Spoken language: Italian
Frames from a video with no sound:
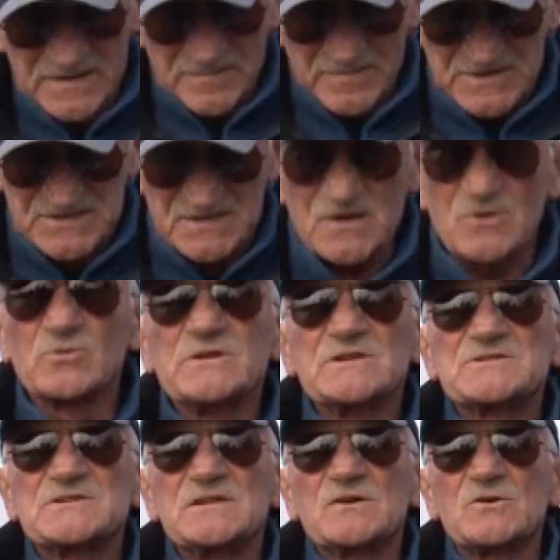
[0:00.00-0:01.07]
nella pesca con
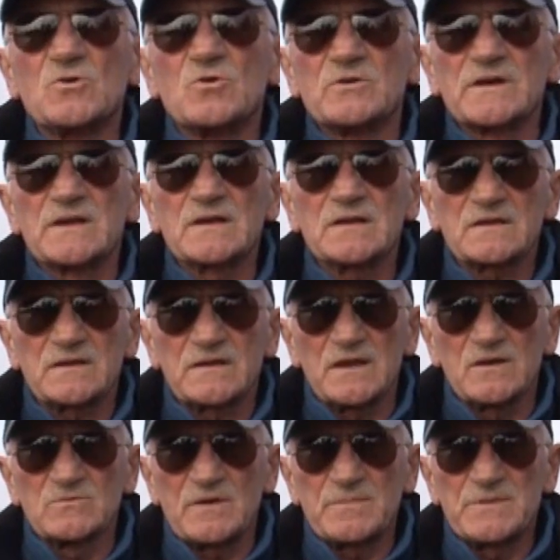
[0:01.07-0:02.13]
il silicone,
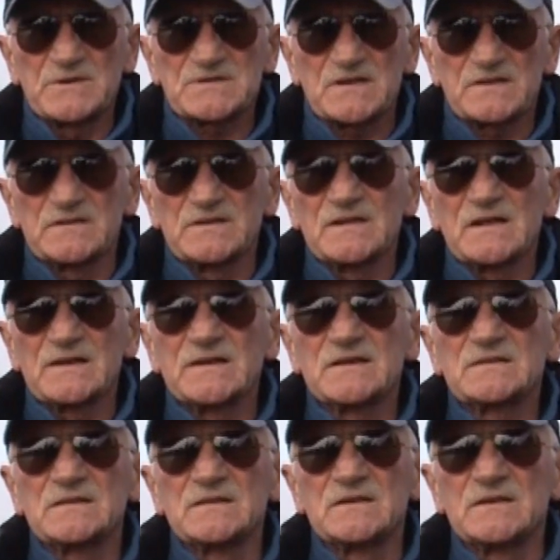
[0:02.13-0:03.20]
che è una pesca che nei
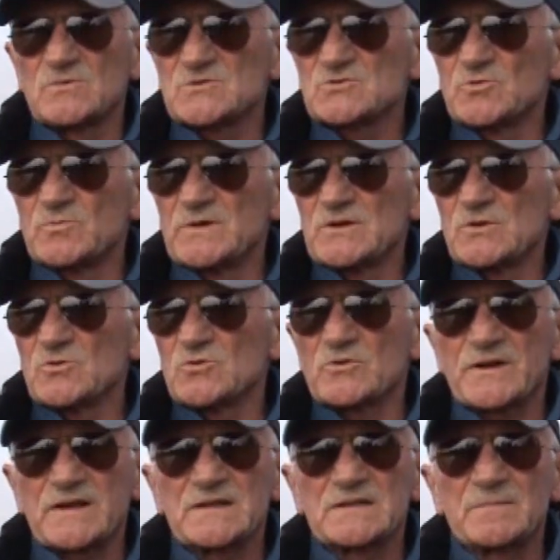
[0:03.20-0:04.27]
laghetti in questo
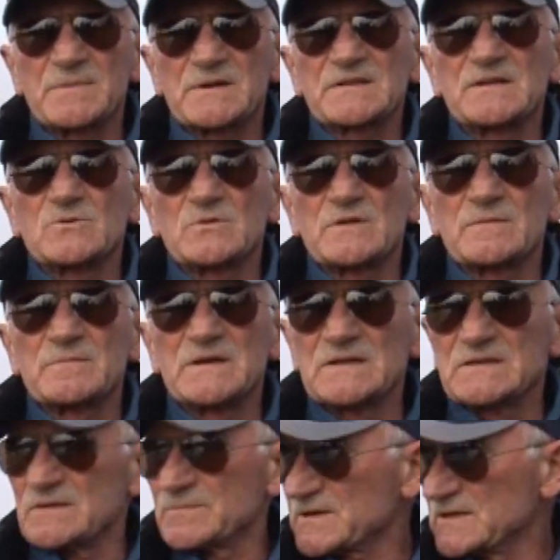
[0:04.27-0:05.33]
periodo rende
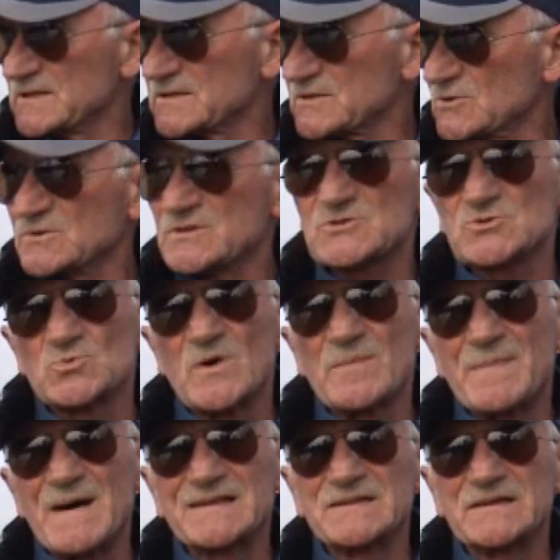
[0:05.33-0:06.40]
particolarmente perché le trote sono
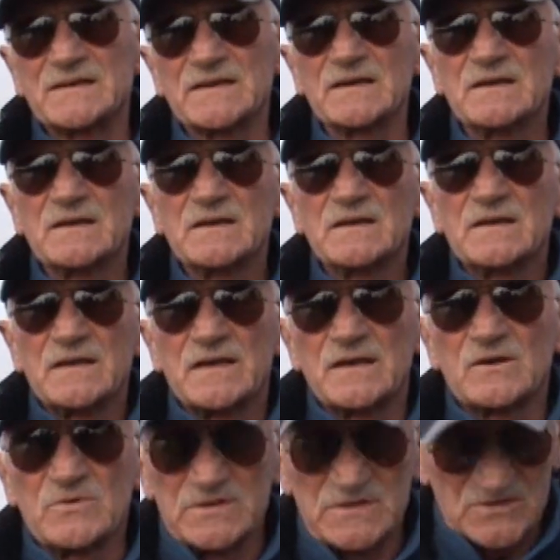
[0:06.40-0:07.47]
apatiche
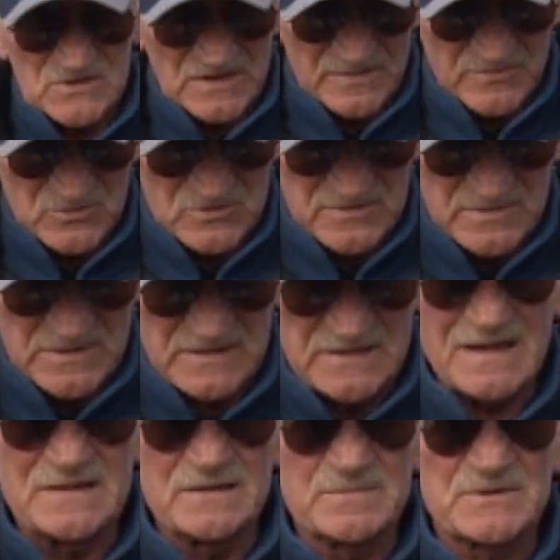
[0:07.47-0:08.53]
e quindi c'è la
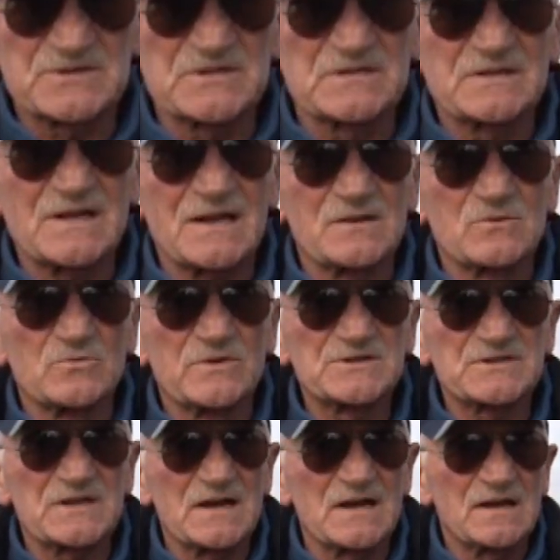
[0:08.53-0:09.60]
possibilità di presentargli
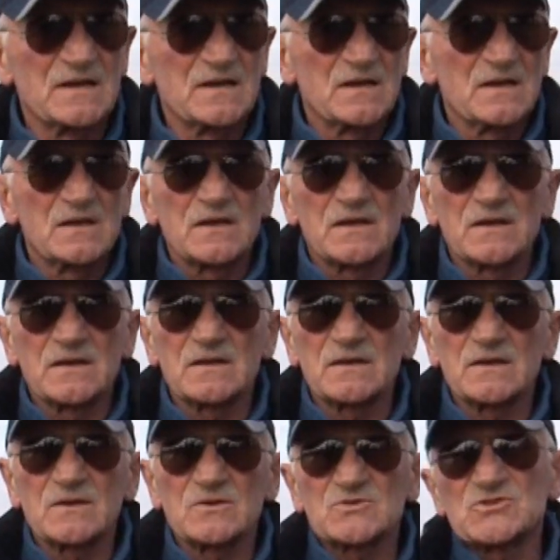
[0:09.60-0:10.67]
un'esca
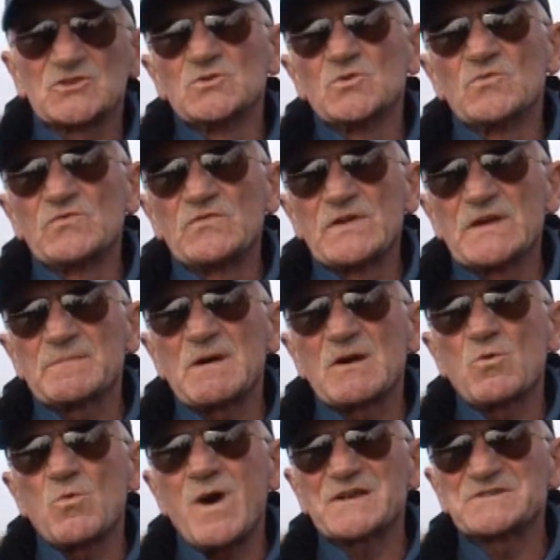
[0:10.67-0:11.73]
eh, se non
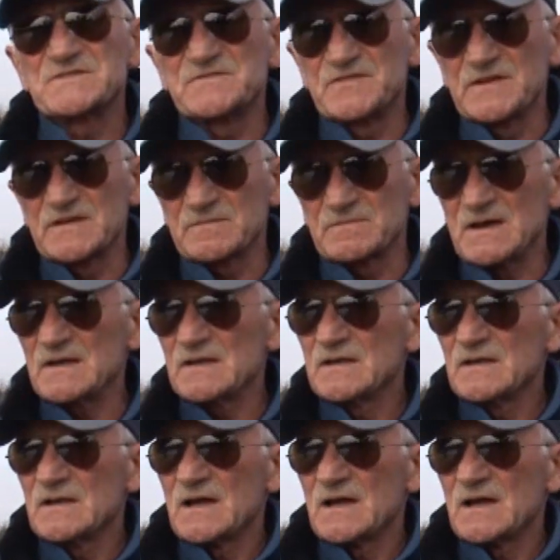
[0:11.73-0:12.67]
ferma, quasi ferma,